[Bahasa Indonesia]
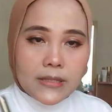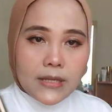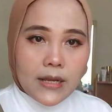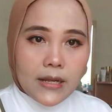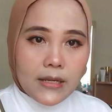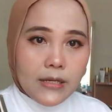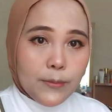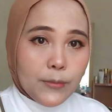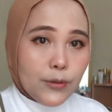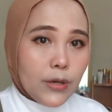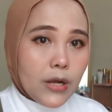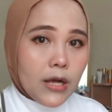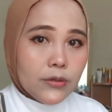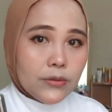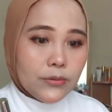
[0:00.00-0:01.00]
Cara ini
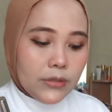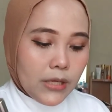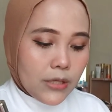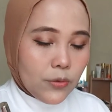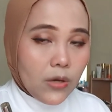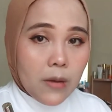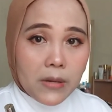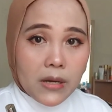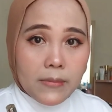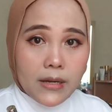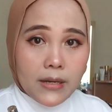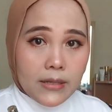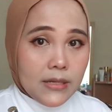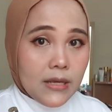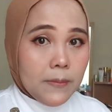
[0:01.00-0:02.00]
menurut aku dia itu gampang
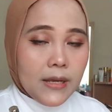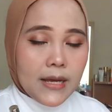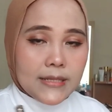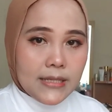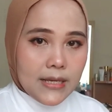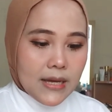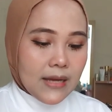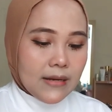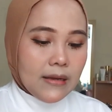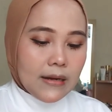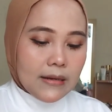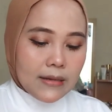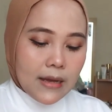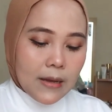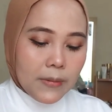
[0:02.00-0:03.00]
banget diaplikasikan
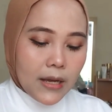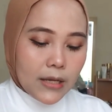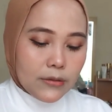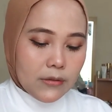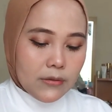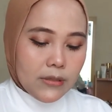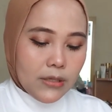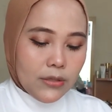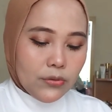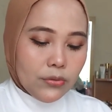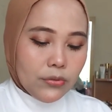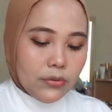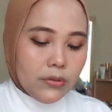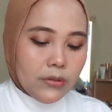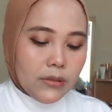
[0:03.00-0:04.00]
karena aplikatornya
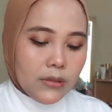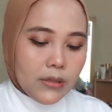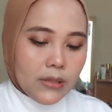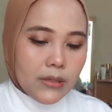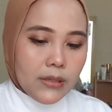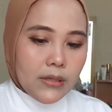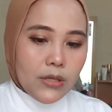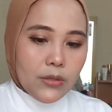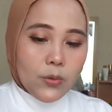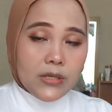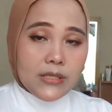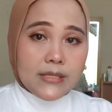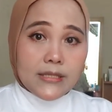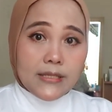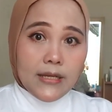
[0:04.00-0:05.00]
itu dia itu
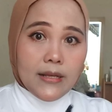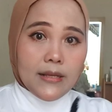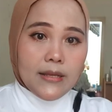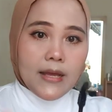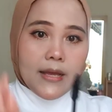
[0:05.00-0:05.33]
kecil